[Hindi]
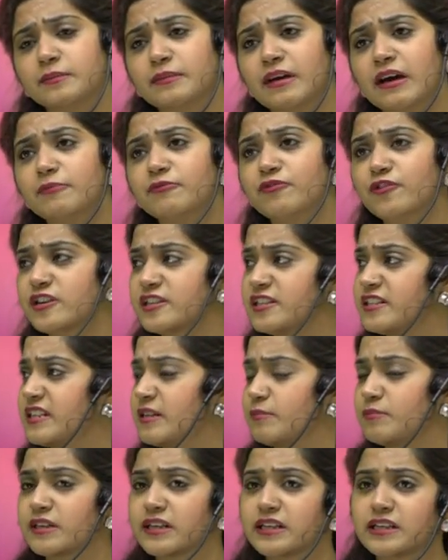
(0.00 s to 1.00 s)
मैम फर्स्ट
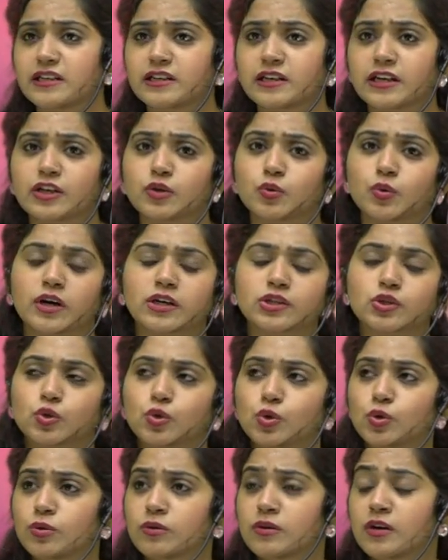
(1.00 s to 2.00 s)
अटैम्प्ट क्लियर नहीं हुआ तो
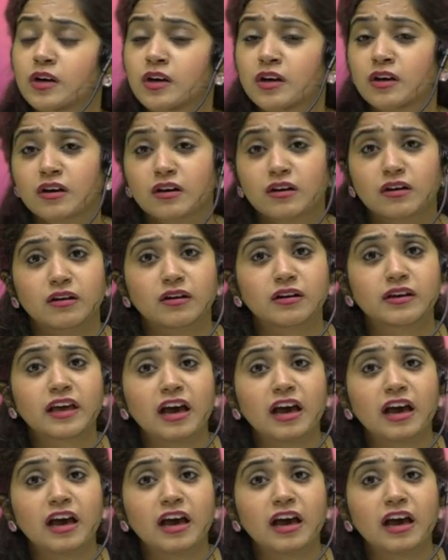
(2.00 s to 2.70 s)
आ,